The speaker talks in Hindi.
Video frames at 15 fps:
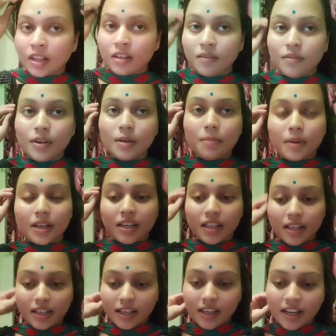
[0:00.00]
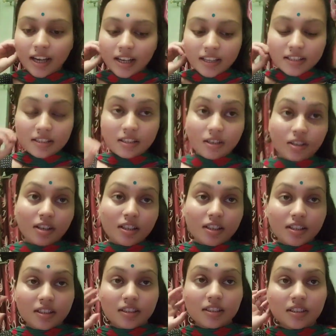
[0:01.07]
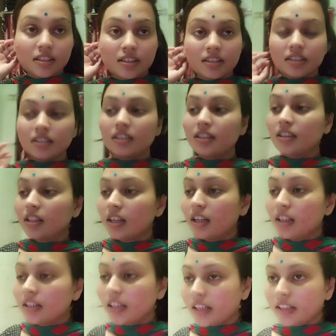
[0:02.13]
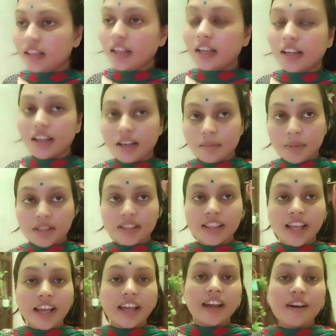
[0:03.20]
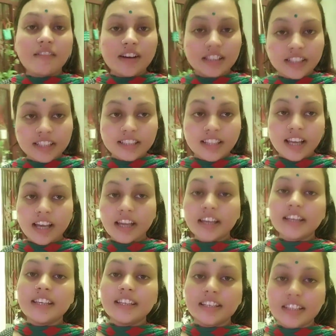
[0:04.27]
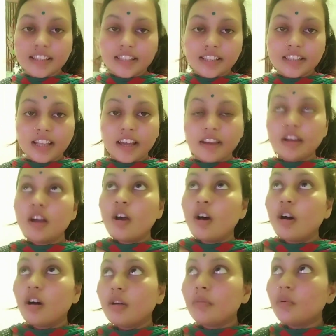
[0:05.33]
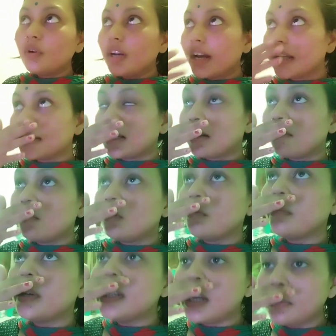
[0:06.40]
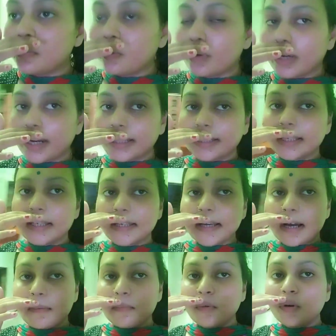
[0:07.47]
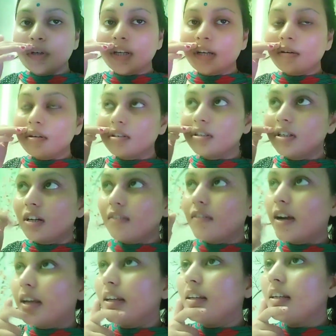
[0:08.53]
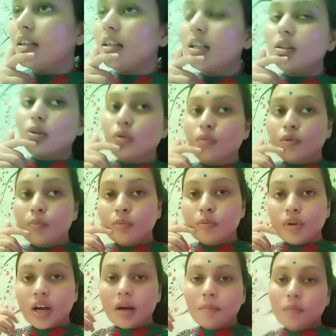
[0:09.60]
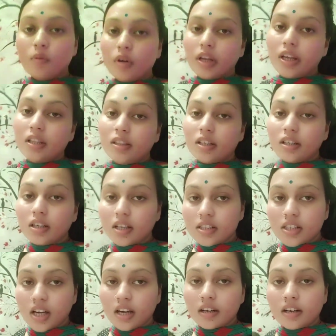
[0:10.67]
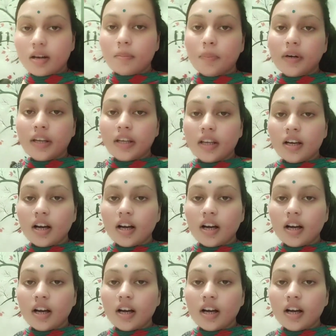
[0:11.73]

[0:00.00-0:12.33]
फिर बनी रहिएगा और देखते हैं कल बनता है हवा देता है कि नहीं देता है और बोल रहा था वो भैया बोल रहे थे कि आप मोटर डलवाएंगी तो वो पूरा आपको एक डेढ़ हज़ार का पड़ेगा